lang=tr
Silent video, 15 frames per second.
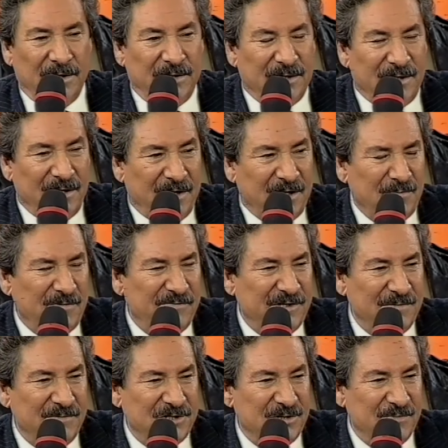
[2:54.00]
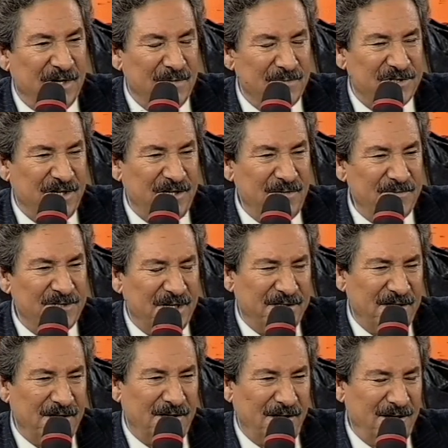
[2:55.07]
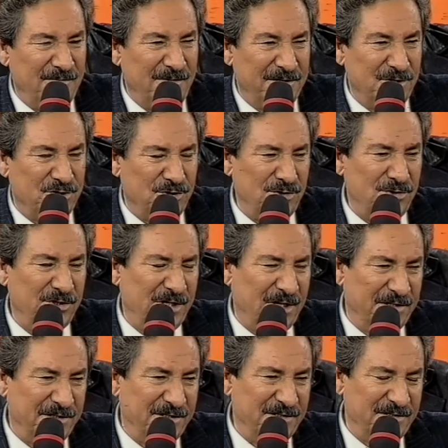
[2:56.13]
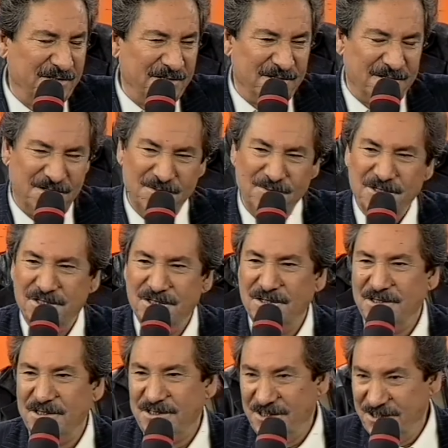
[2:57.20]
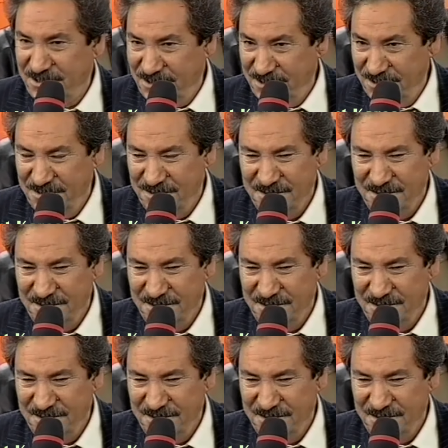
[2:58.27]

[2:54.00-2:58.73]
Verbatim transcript: Yıllarımı vermişim. Emsalım zaten kalmadı. Çoğu yandı. Kimisi gitti.